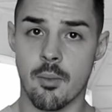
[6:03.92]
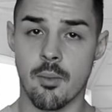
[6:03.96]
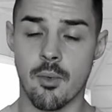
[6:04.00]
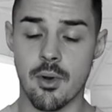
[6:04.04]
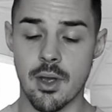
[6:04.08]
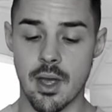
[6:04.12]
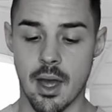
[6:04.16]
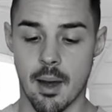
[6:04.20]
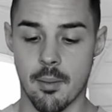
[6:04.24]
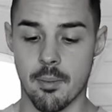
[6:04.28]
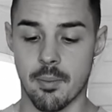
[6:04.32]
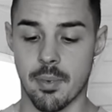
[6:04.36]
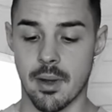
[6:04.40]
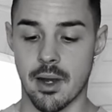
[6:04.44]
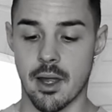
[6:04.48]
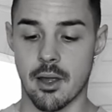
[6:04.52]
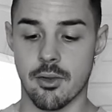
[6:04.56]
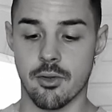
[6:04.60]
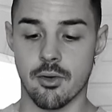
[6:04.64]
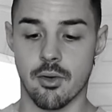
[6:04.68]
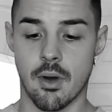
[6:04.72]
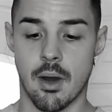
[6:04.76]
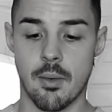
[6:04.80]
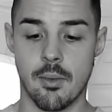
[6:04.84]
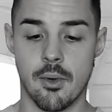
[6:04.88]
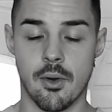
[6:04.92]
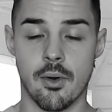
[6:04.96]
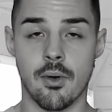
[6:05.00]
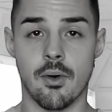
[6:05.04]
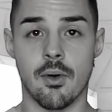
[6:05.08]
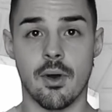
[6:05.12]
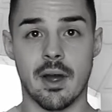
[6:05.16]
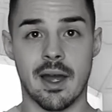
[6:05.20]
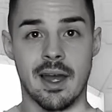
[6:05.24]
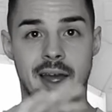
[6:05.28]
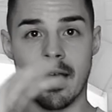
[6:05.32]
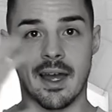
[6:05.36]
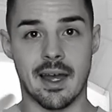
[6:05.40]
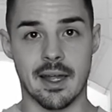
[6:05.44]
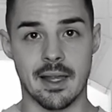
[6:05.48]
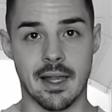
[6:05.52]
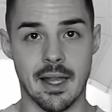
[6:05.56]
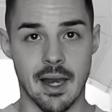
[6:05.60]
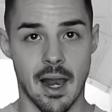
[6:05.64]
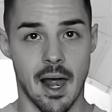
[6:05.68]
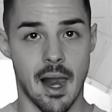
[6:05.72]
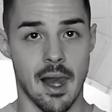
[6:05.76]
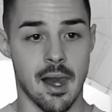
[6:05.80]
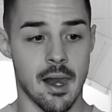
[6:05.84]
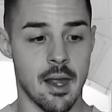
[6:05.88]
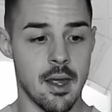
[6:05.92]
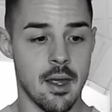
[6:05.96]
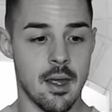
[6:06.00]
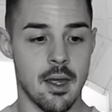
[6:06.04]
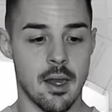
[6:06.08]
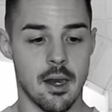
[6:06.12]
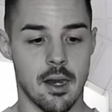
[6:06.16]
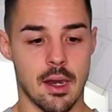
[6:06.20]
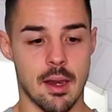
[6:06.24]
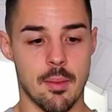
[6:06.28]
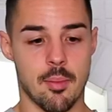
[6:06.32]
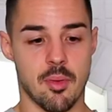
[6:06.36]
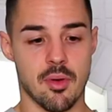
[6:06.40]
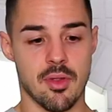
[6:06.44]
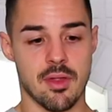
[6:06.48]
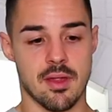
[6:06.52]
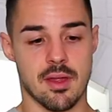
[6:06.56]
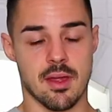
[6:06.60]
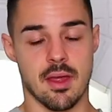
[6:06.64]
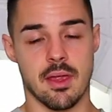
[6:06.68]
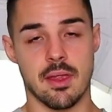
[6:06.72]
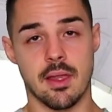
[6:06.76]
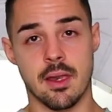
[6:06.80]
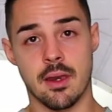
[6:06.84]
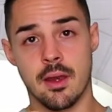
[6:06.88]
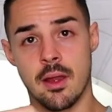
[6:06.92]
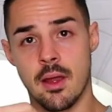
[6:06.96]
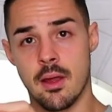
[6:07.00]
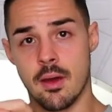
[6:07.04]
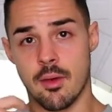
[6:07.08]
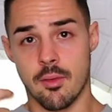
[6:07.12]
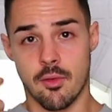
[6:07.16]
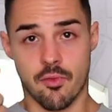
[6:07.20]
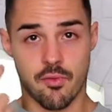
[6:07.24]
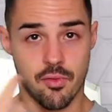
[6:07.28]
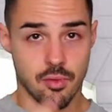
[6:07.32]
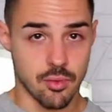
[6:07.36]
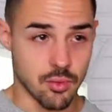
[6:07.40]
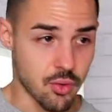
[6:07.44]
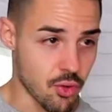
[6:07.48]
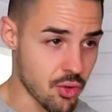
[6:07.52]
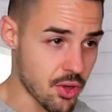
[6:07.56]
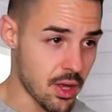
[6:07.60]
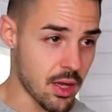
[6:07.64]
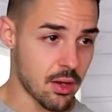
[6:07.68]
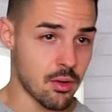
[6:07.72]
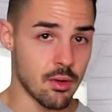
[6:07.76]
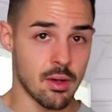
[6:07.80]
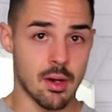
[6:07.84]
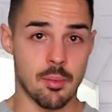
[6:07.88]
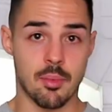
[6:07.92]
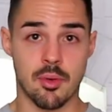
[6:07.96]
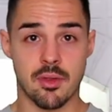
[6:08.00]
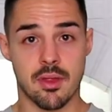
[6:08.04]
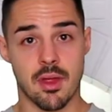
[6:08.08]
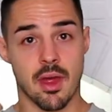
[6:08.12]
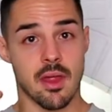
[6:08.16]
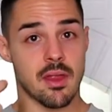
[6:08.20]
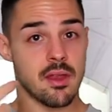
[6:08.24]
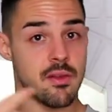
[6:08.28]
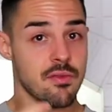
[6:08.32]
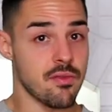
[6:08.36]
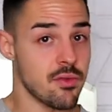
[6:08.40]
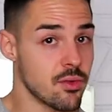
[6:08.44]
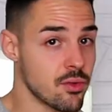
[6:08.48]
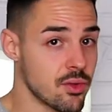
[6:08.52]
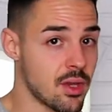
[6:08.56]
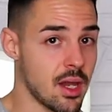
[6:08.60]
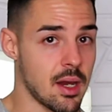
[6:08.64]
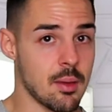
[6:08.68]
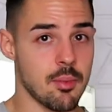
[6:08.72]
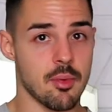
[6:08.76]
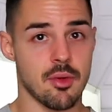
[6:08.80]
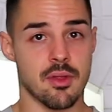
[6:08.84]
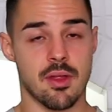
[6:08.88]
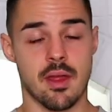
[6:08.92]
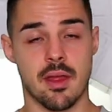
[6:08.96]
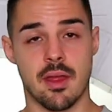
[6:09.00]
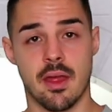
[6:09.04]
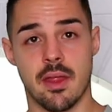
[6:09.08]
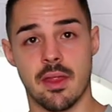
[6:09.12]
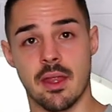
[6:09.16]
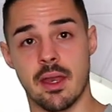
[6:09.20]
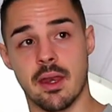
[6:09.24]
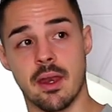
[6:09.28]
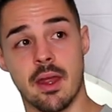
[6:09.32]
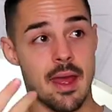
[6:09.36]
muy amplia, yo hablo en general le puedes añadir frutos secos, le puedes añadir fruta, le puedes añadir